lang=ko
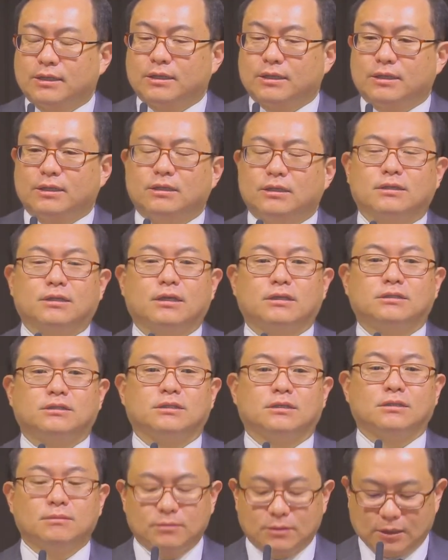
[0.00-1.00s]
이렇게
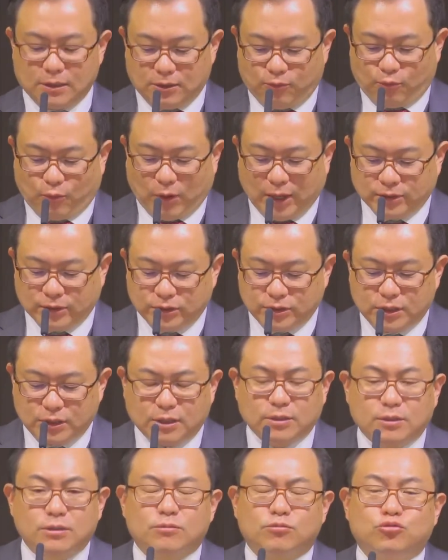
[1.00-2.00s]
지금
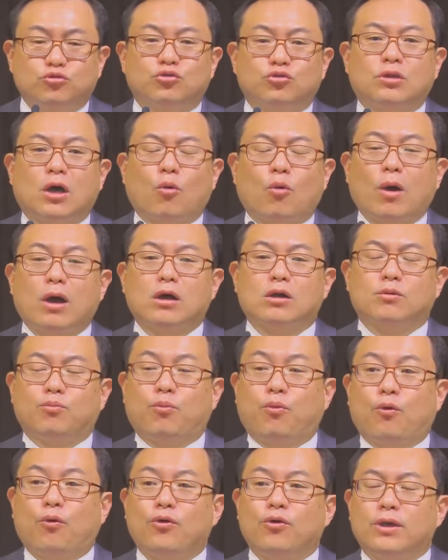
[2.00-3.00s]
완전히 유다 왕을
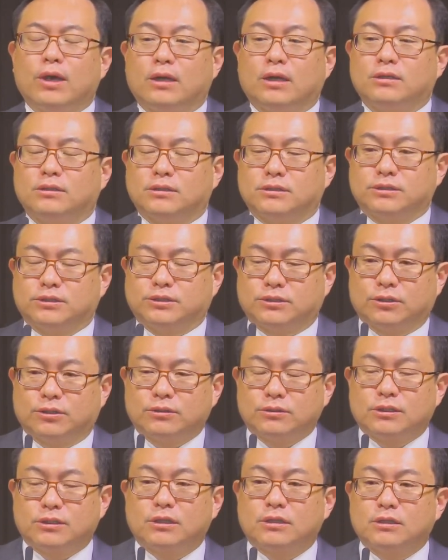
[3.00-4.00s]
포위하는
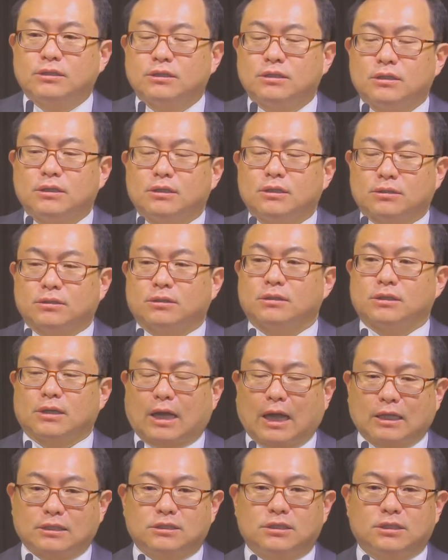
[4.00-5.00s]
정책을 어,
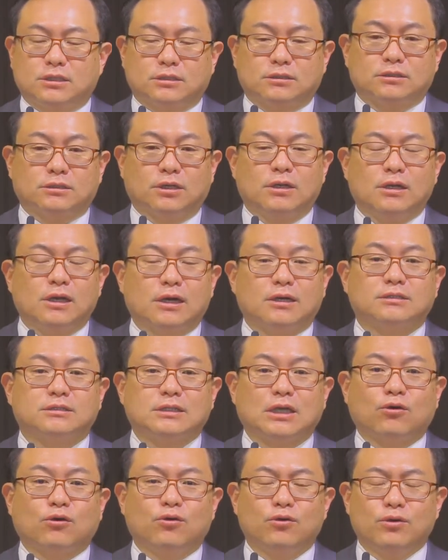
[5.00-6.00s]
같이 전략을
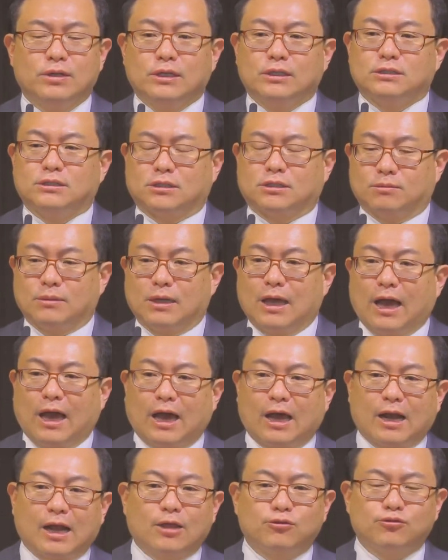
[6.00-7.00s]
짜고 지금
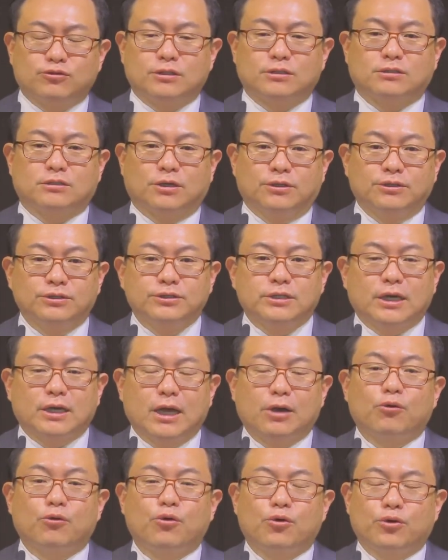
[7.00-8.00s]
하나둘씩
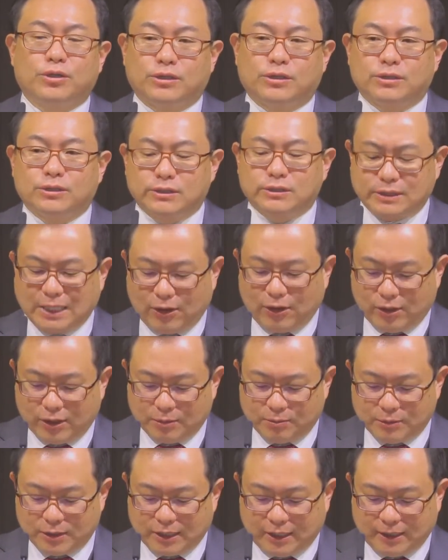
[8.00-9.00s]
전쟁하고 있는
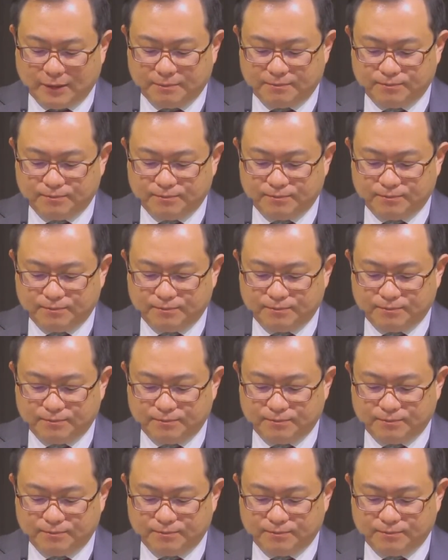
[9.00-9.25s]
상황입니다.